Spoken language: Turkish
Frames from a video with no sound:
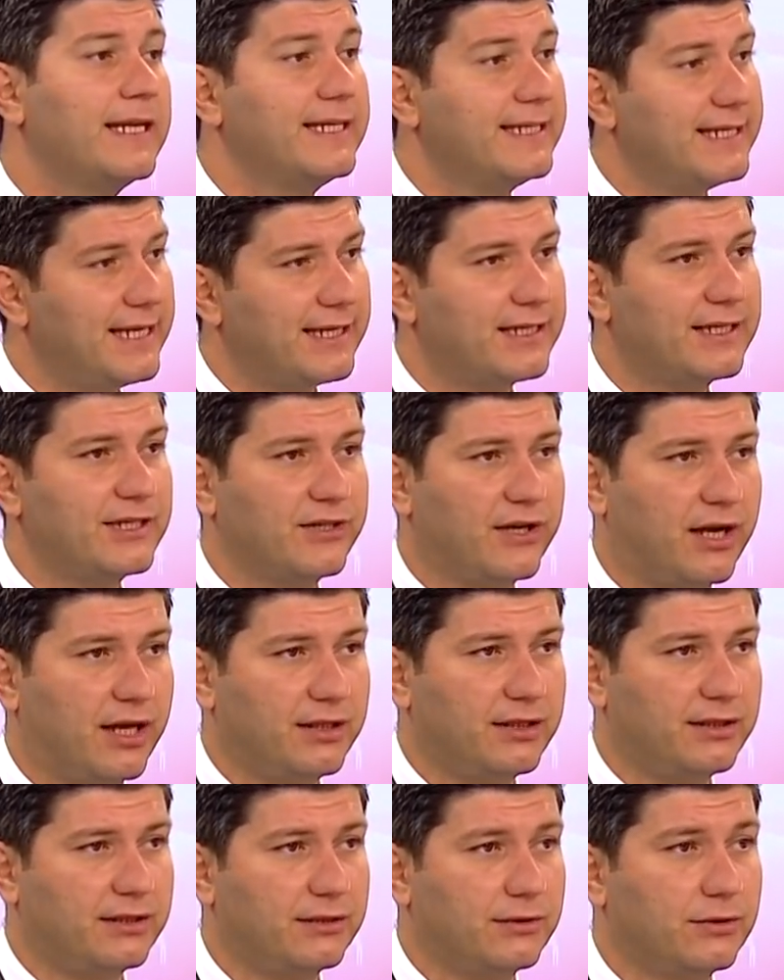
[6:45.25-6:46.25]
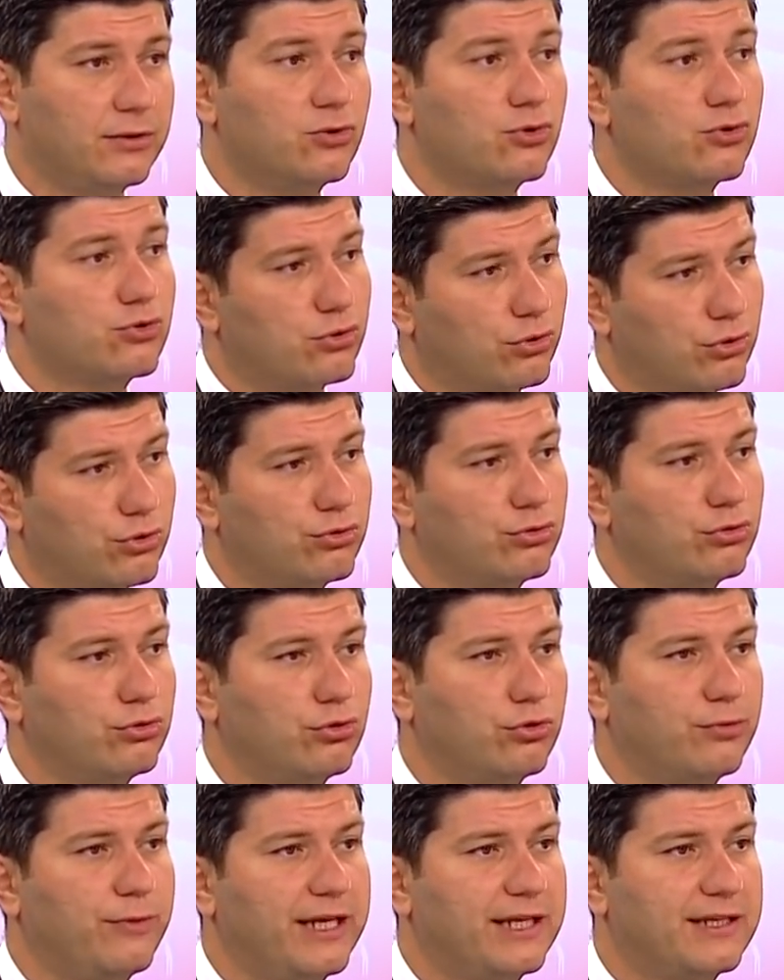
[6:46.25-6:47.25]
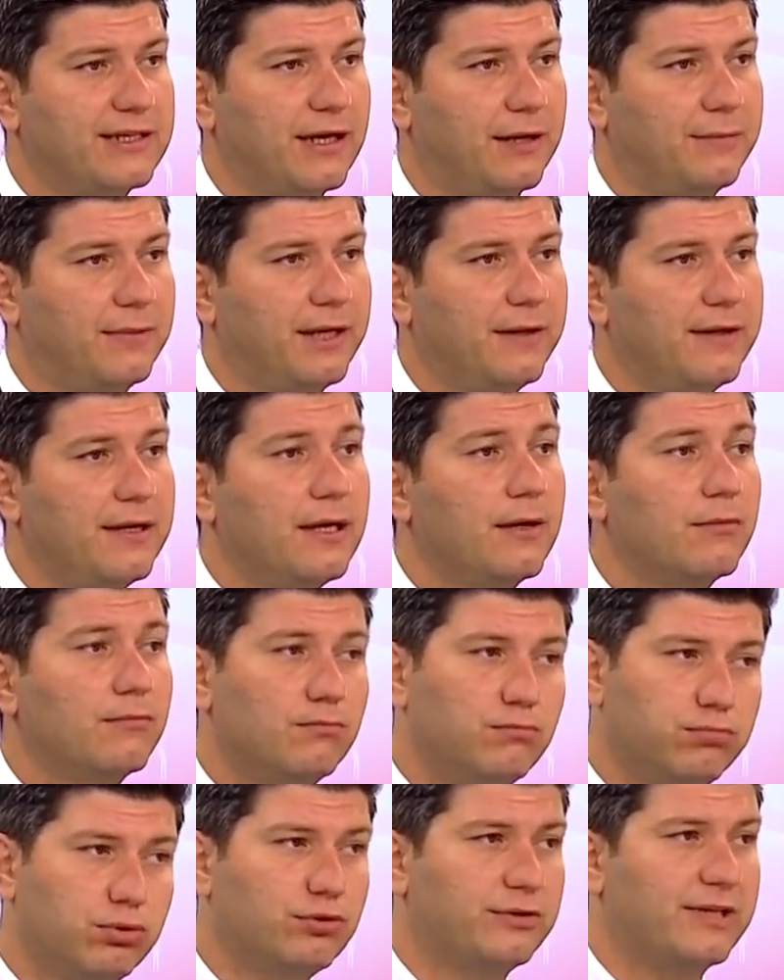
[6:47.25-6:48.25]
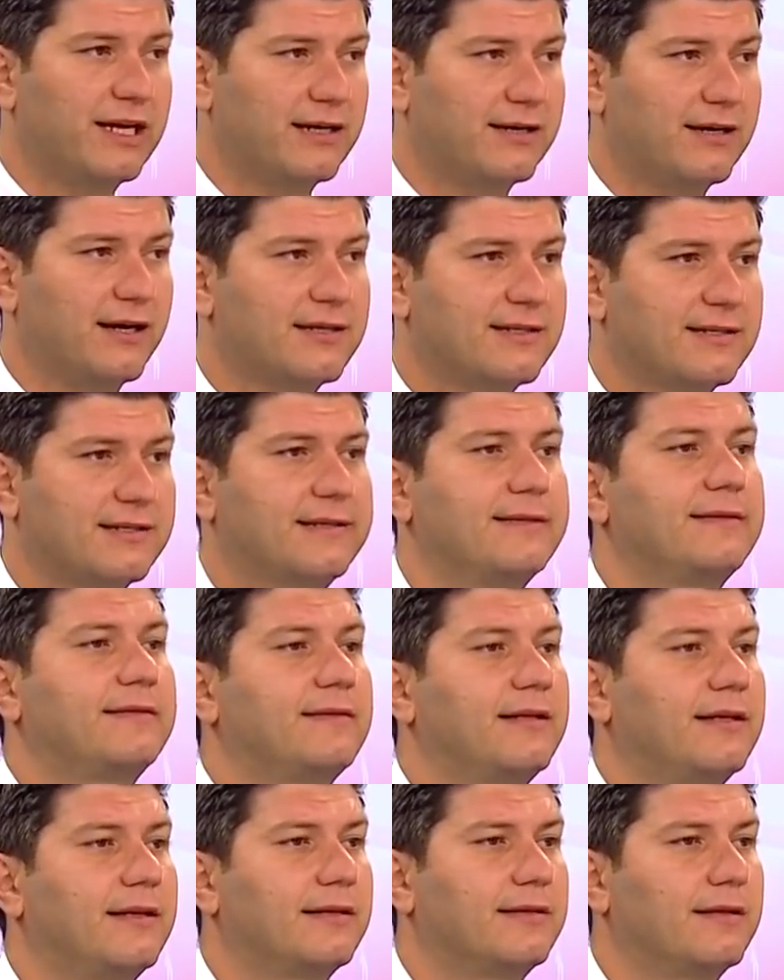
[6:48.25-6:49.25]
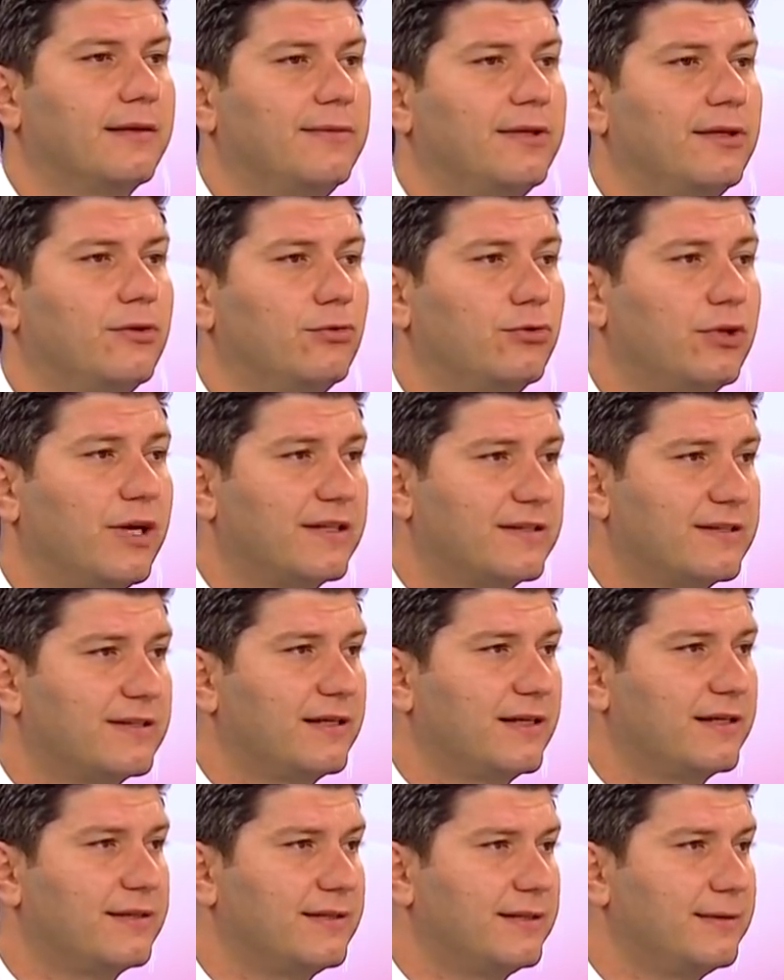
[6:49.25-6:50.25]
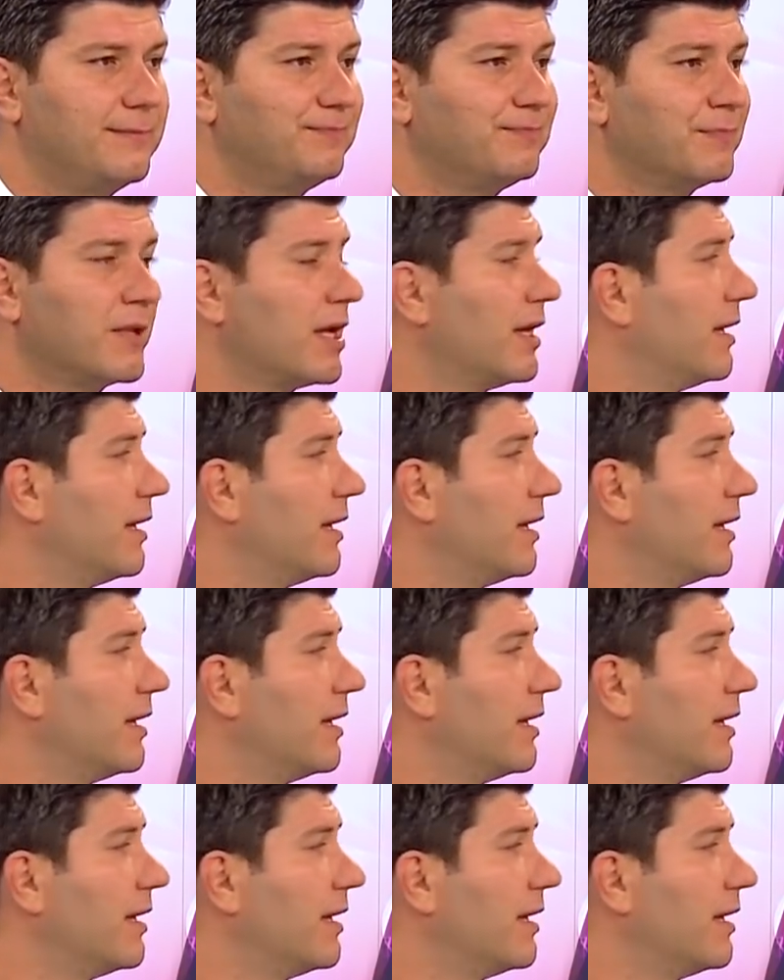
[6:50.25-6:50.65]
Yine kiralık e, zorunludur belki ama bu tekrar sıkıntı yaratabilir. Onu hatırlatayım.